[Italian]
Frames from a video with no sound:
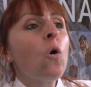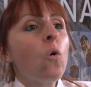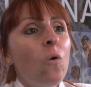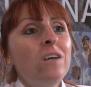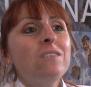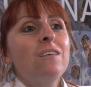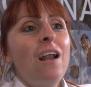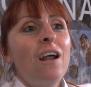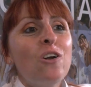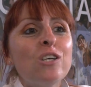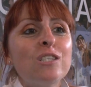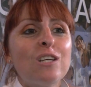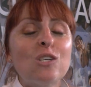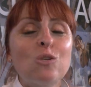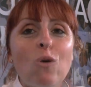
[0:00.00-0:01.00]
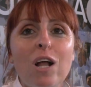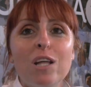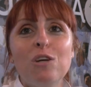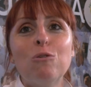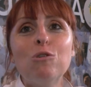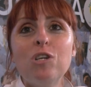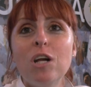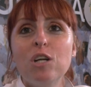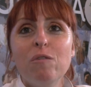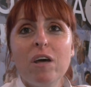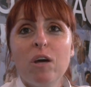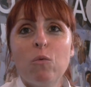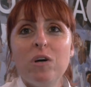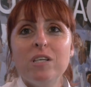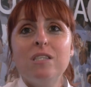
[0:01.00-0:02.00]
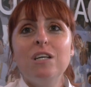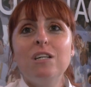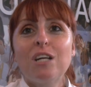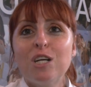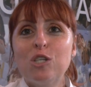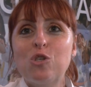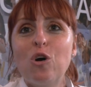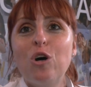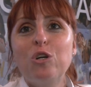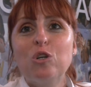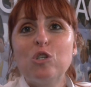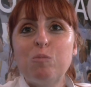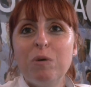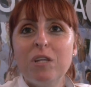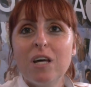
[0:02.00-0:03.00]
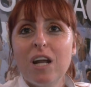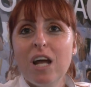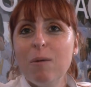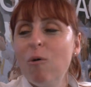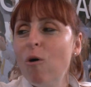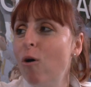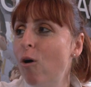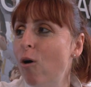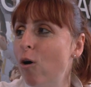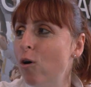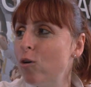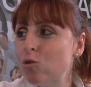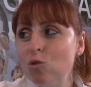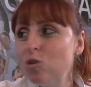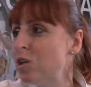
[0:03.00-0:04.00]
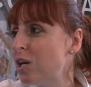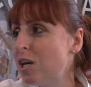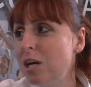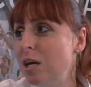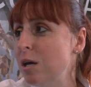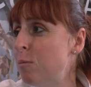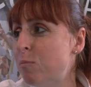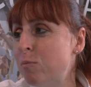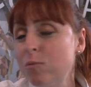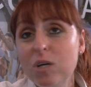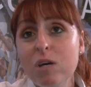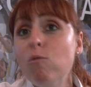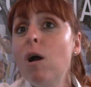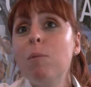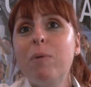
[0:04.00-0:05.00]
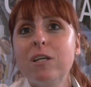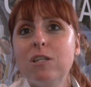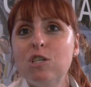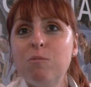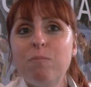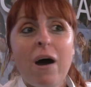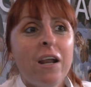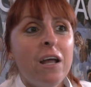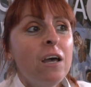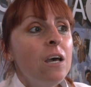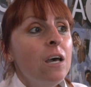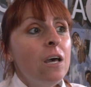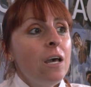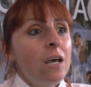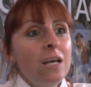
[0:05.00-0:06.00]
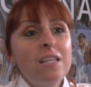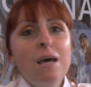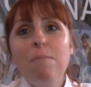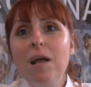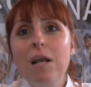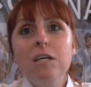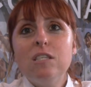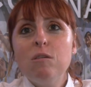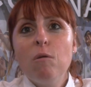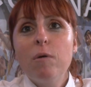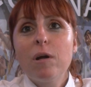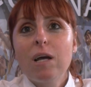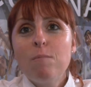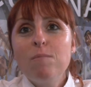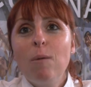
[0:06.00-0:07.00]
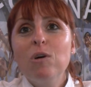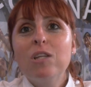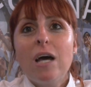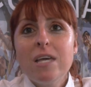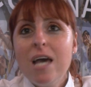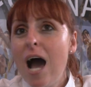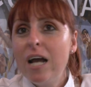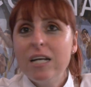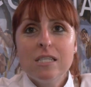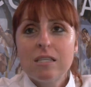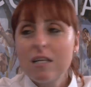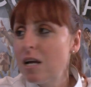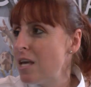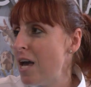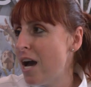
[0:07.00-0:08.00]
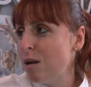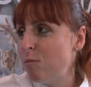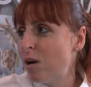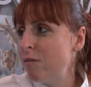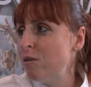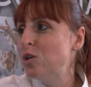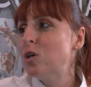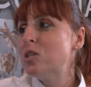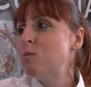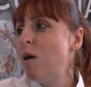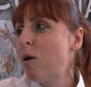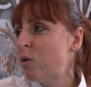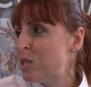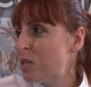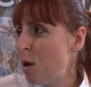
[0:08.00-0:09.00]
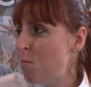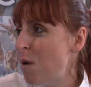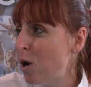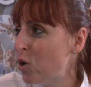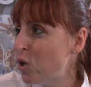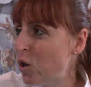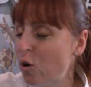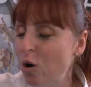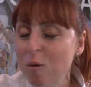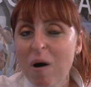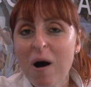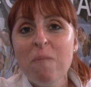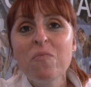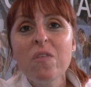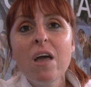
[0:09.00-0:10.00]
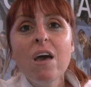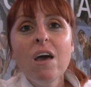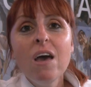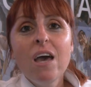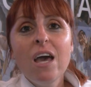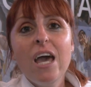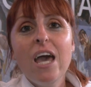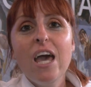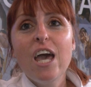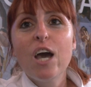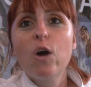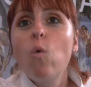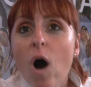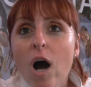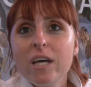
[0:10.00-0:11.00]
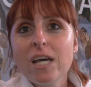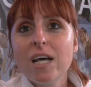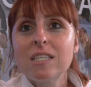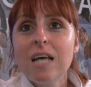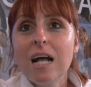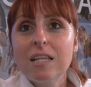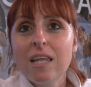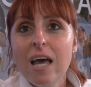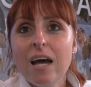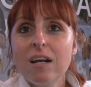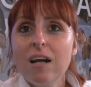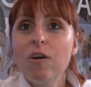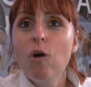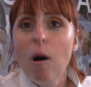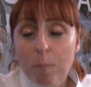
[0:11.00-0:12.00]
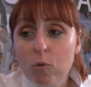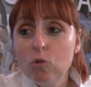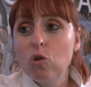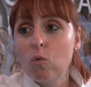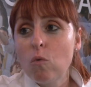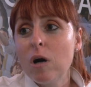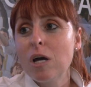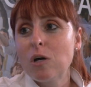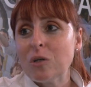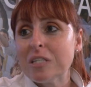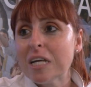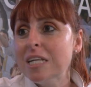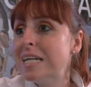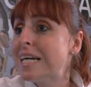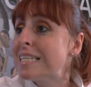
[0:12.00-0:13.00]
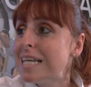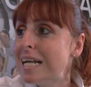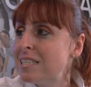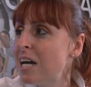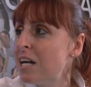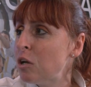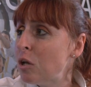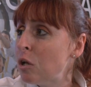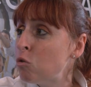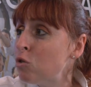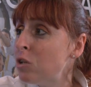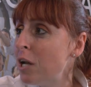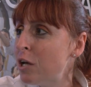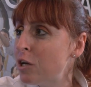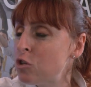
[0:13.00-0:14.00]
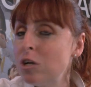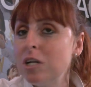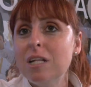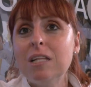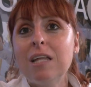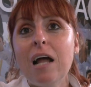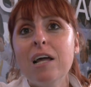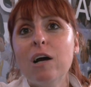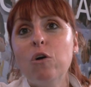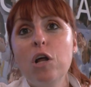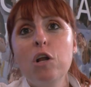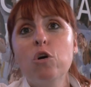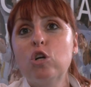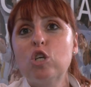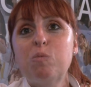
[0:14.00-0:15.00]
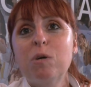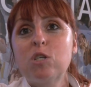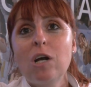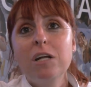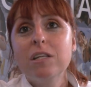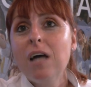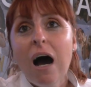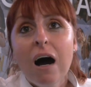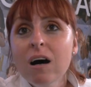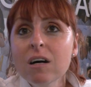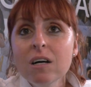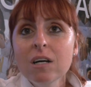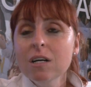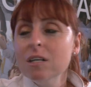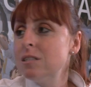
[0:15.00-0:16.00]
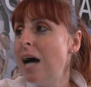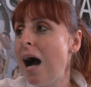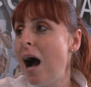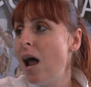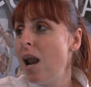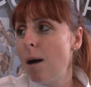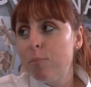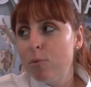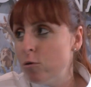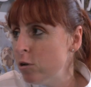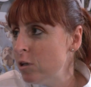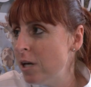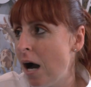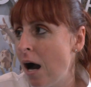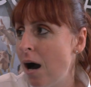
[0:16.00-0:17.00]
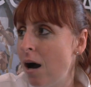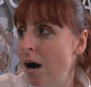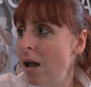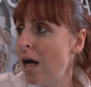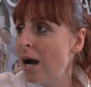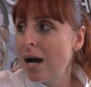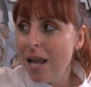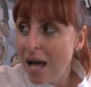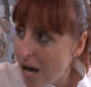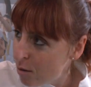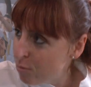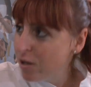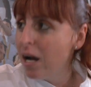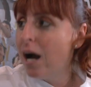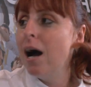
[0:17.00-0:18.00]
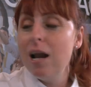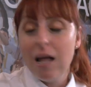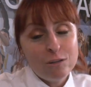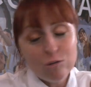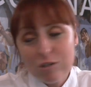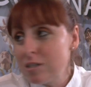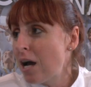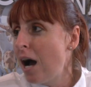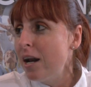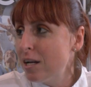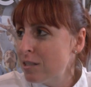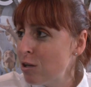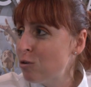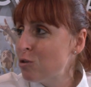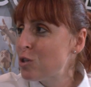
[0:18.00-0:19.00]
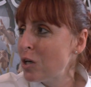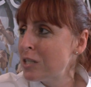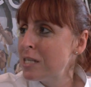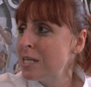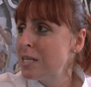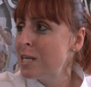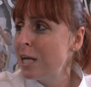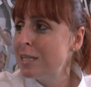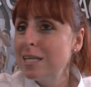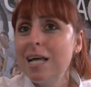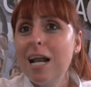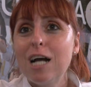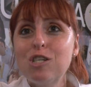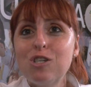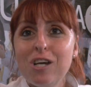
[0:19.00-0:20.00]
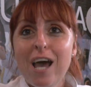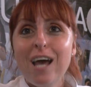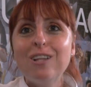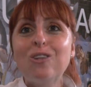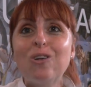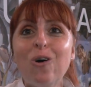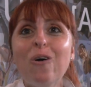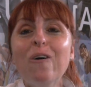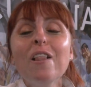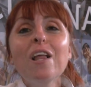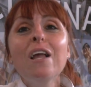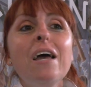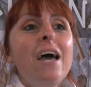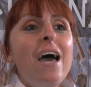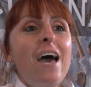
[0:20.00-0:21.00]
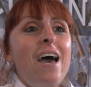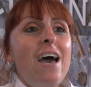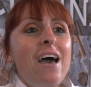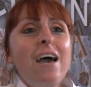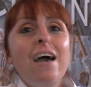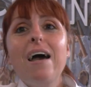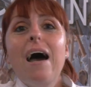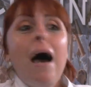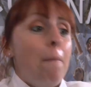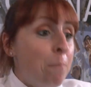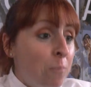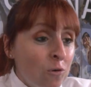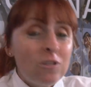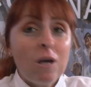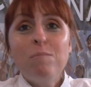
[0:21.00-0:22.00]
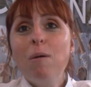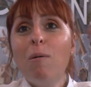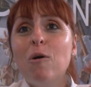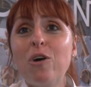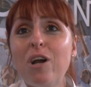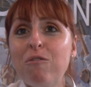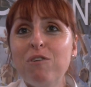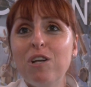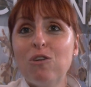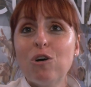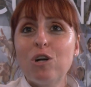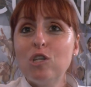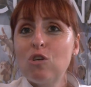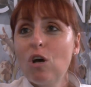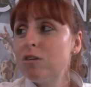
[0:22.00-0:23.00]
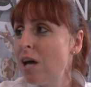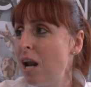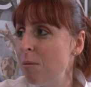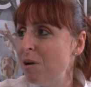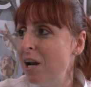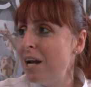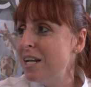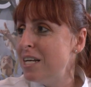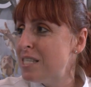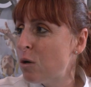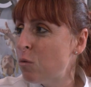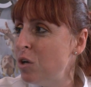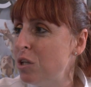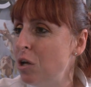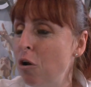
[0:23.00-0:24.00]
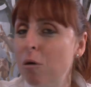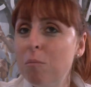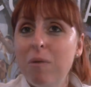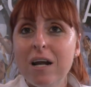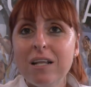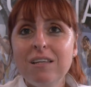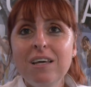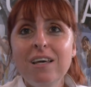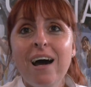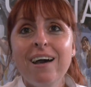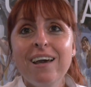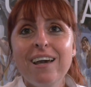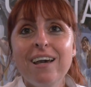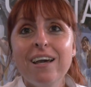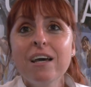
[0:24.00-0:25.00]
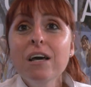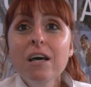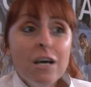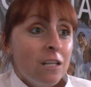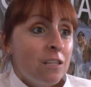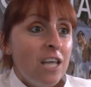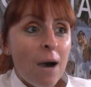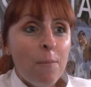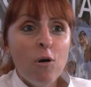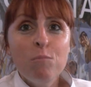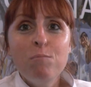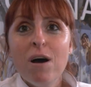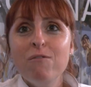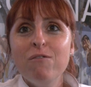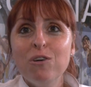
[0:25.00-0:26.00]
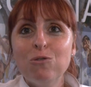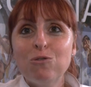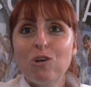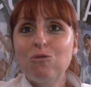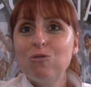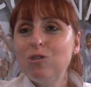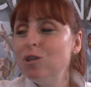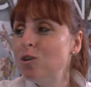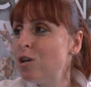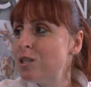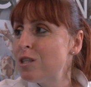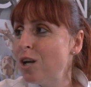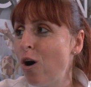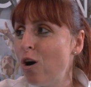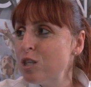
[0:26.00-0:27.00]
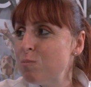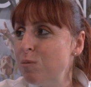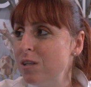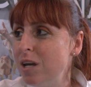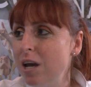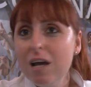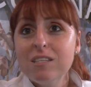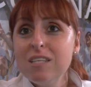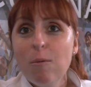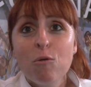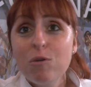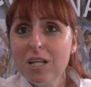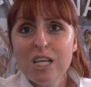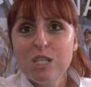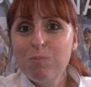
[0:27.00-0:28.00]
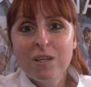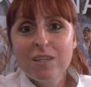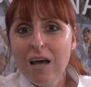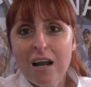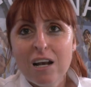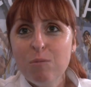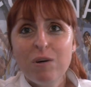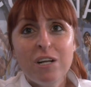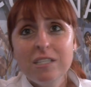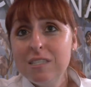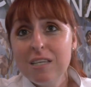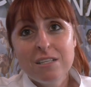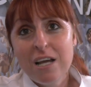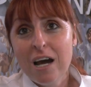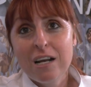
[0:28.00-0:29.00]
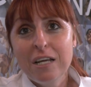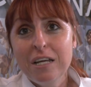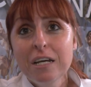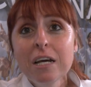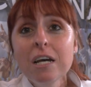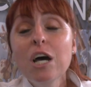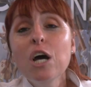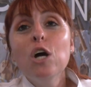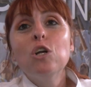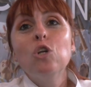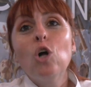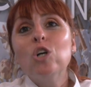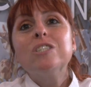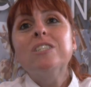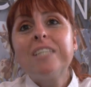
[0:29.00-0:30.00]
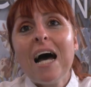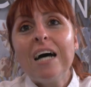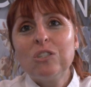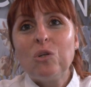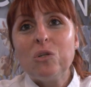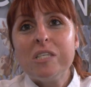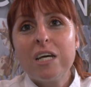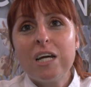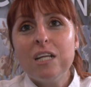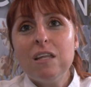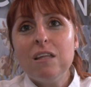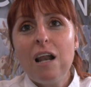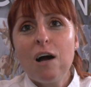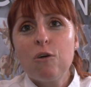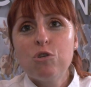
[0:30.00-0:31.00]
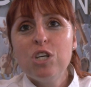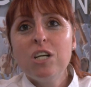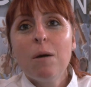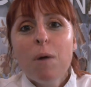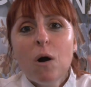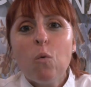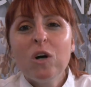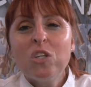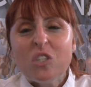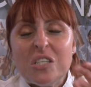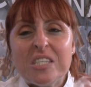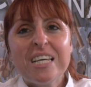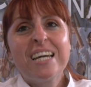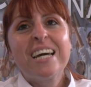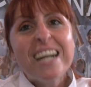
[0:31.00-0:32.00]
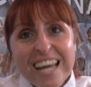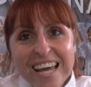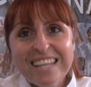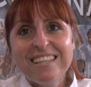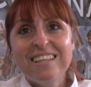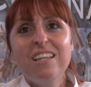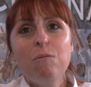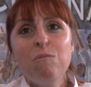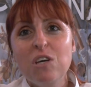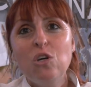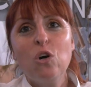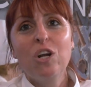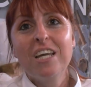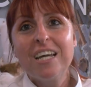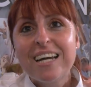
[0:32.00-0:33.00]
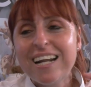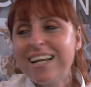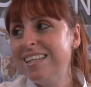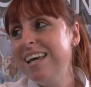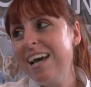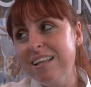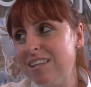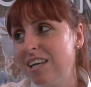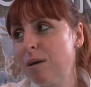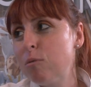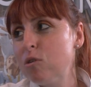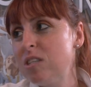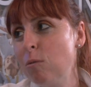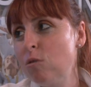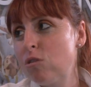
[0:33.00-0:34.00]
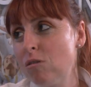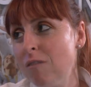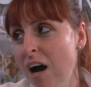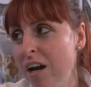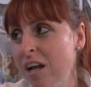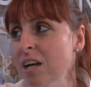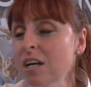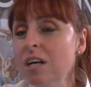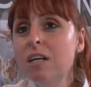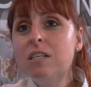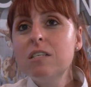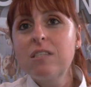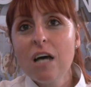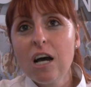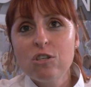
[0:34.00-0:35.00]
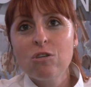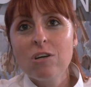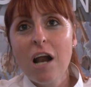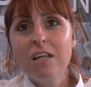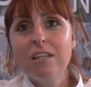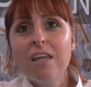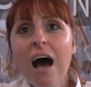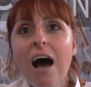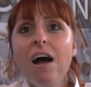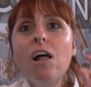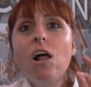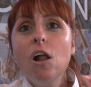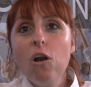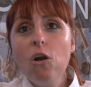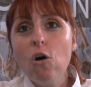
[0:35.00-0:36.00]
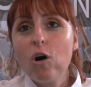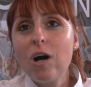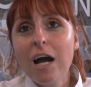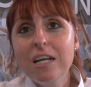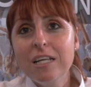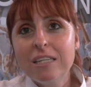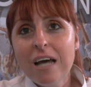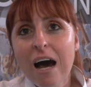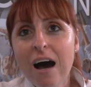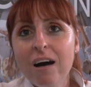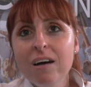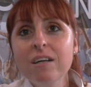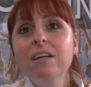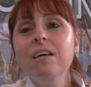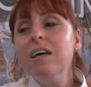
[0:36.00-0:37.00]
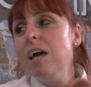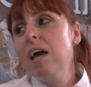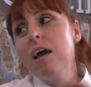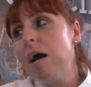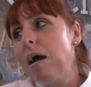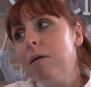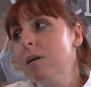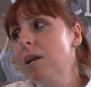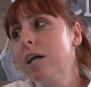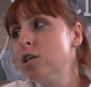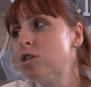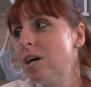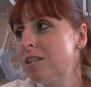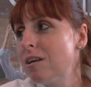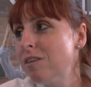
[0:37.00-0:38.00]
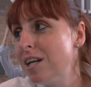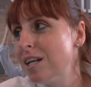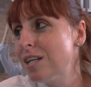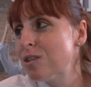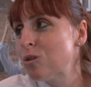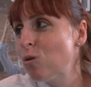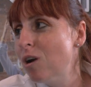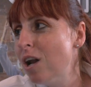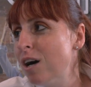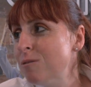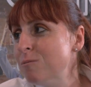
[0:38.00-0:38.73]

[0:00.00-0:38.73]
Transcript: Questa è la nostra scuola di cucina dove in questi tre giorni ospiteremo tutti chi, chi vuole partecipare ed è bellissimo perché abbiamo italiani, stranieri, meravigliosi, beh questo è il bello di Roma e cuochi che si alternano, appunto cuochi contadini che si alternano da tutte le regioni d'Italia con le loro specialità, dalla Puglia, la Calabria, alla Toscana, se non so se si sente dall'accento, eh, appunto abbiamo ora finito il risotto alla milanese, quindi Lombardia e diamo il benvenuto a tutti i nostri ospiti e siamo qui ad aspettarli per insegnargli non tanto i segreti della cucina ma quanti segreti dei migliori ingredienti che possiamo trovare, stagionalità, località, e la ricetta viene da sola.